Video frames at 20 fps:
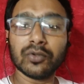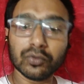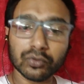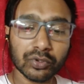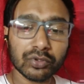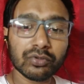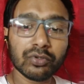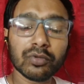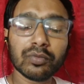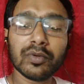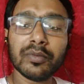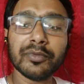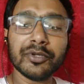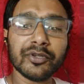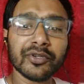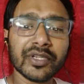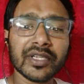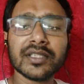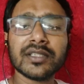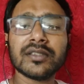অনুরোধ করব
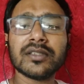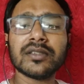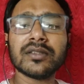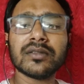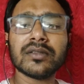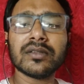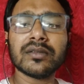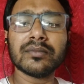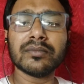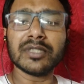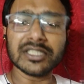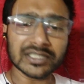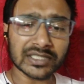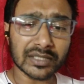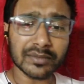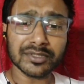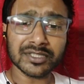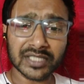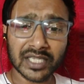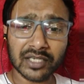ভিডিওটিকে বেশি
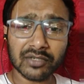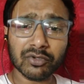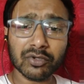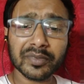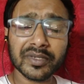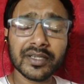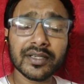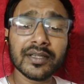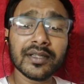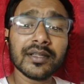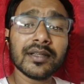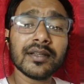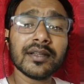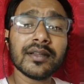থেকে বেশি শেয়ার করবেন